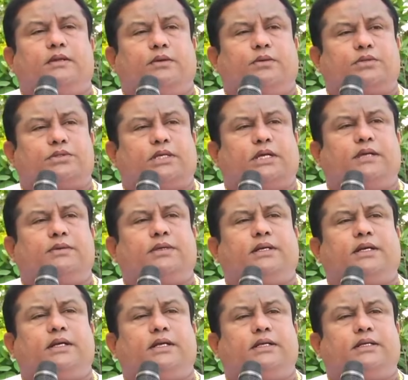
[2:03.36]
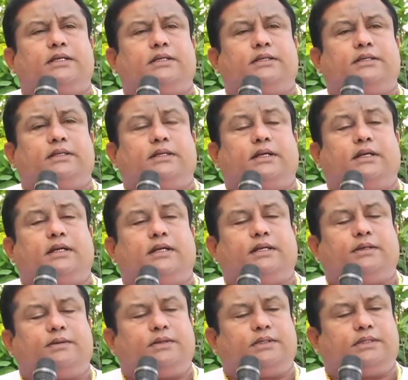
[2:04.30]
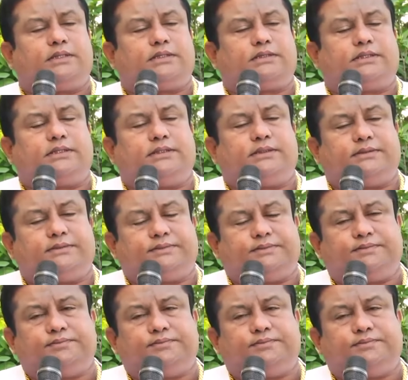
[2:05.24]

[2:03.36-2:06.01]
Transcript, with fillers: నువ్వు సావరా అంటే కూడా చేస్తాడు